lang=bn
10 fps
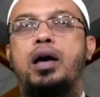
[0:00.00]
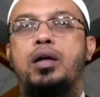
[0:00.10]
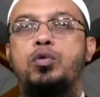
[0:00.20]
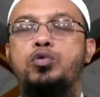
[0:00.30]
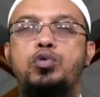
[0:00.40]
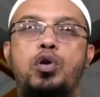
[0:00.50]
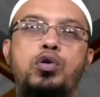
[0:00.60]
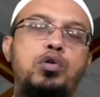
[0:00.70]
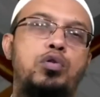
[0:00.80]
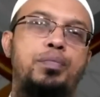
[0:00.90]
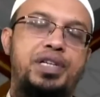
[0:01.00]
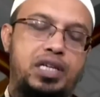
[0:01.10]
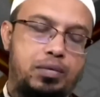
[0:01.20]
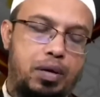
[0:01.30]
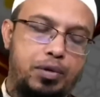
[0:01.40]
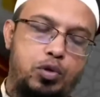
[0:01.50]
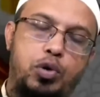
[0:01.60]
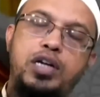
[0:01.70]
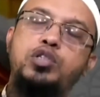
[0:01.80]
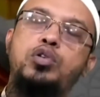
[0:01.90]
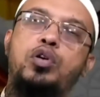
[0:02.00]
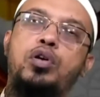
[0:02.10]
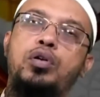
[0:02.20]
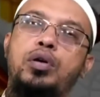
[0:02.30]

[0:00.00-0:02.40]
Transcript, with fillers: আর উজুর অঙ্গগুলো বিশেষভাবে ধোয়ার জন্য